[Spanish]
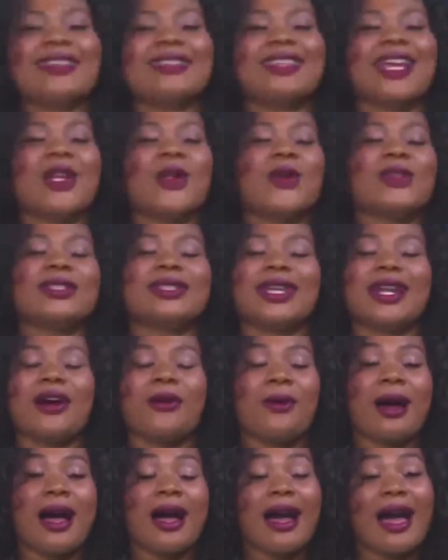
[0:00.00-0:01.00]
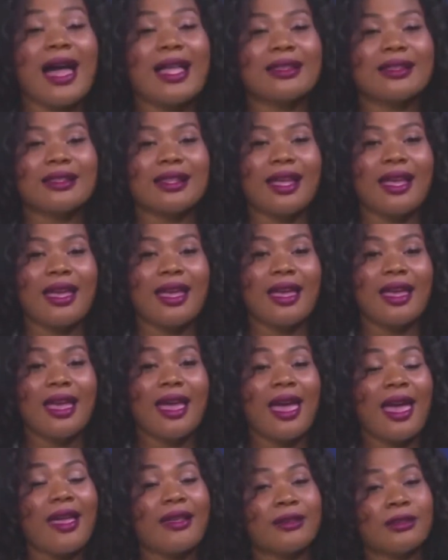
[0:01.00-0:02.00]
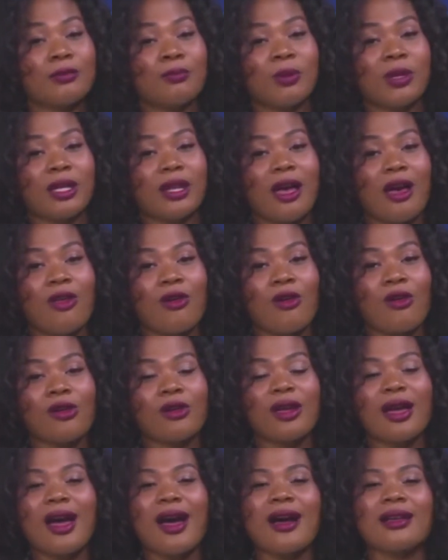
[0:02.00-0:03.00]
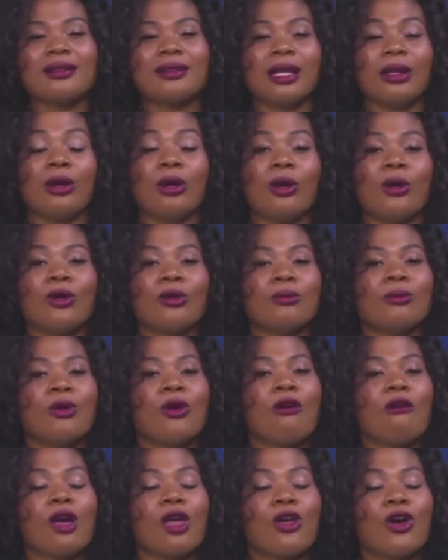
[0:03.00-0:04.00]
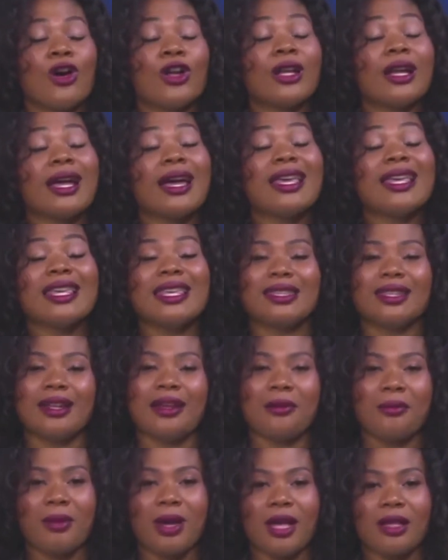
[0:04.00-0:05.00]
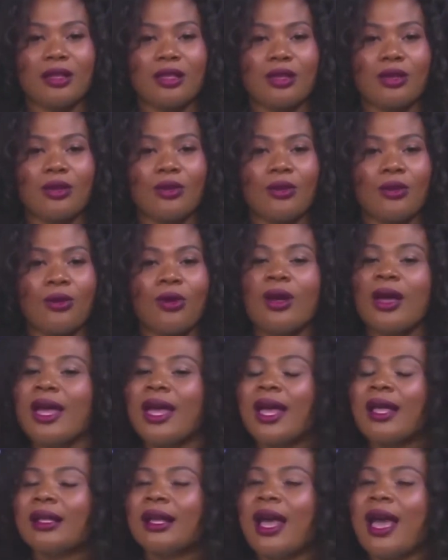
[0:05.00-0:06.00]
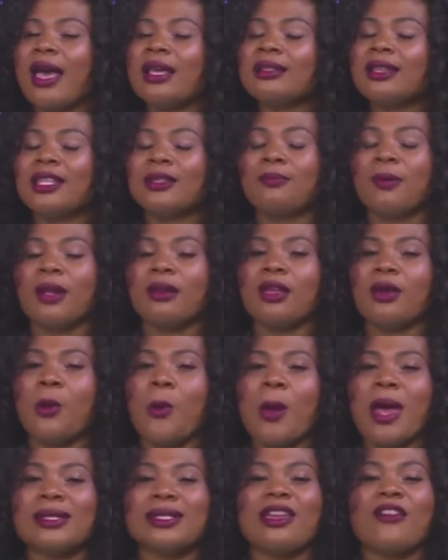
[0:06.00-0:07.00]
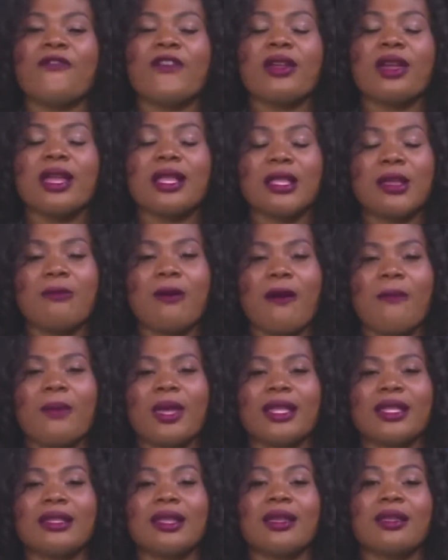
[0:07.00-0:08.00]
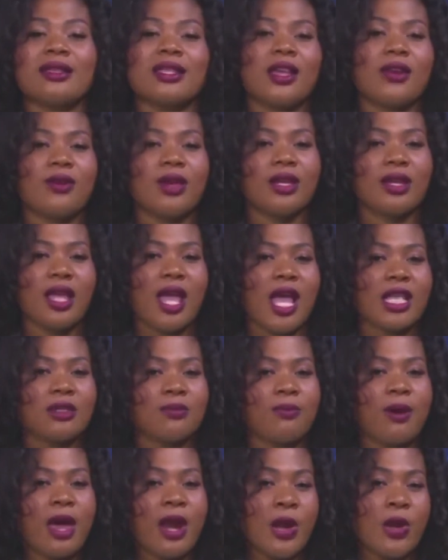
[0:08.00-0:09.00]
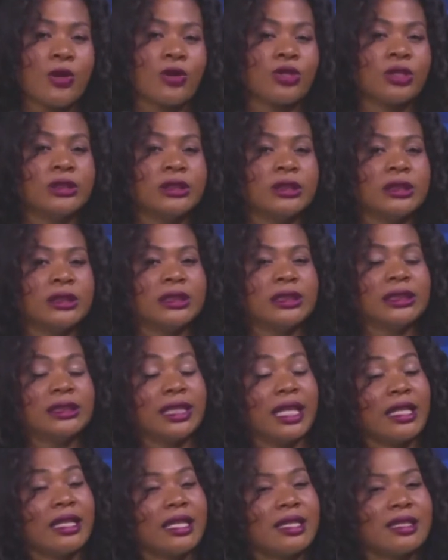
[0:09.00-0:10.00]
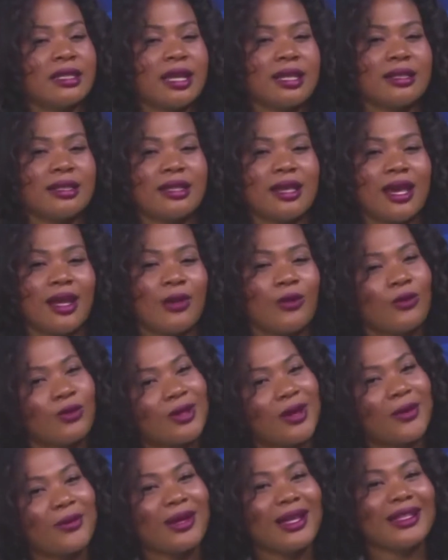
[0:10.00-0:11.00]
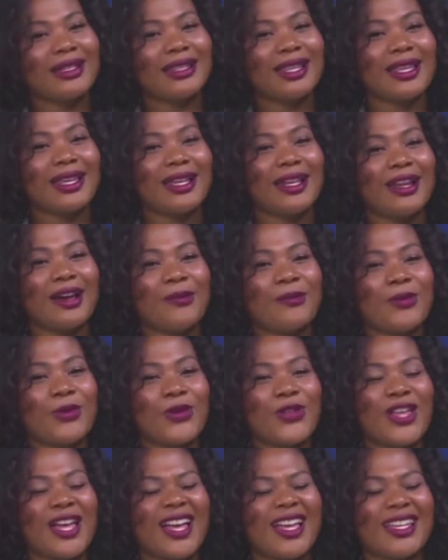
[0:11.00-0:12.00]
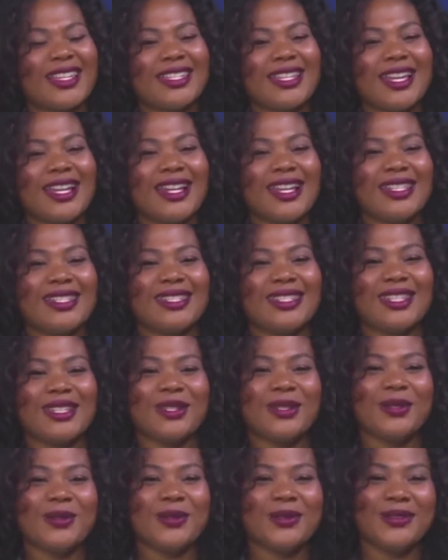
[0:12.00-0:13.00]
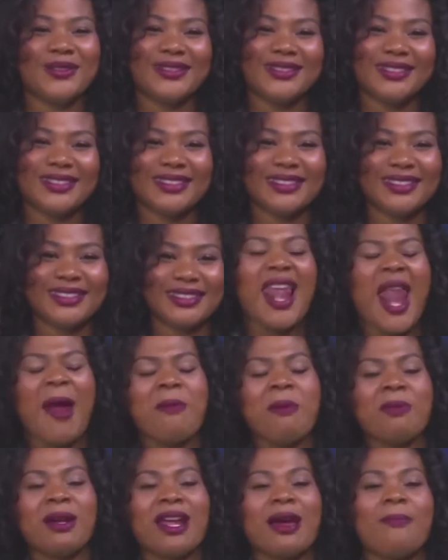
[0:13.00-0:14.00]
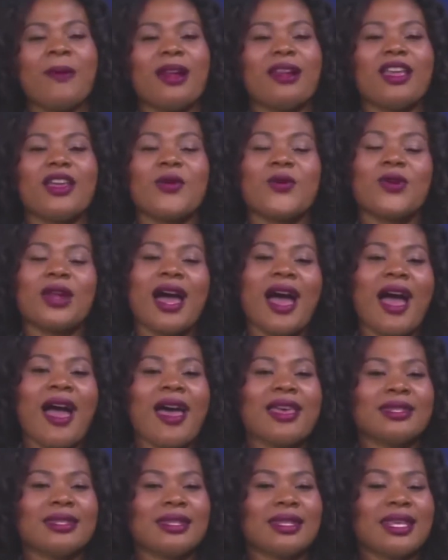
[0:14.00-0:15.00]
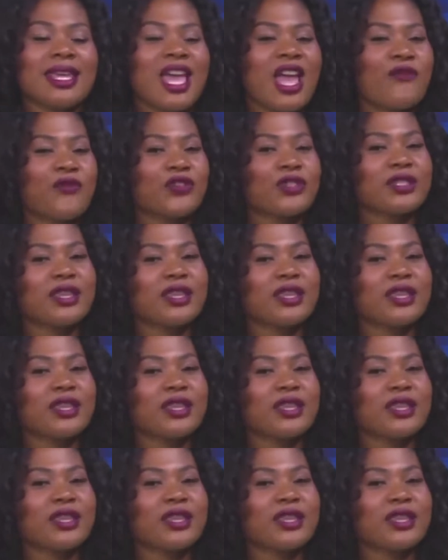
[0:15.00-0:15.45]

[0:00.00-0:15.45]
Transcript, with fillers: desde lo extravagante e inspirador hasta lo conmovedor y dramático. Estas películas definitivamente deberías verlos si te dices ser un amante de la moda y el estilo. La primera película es If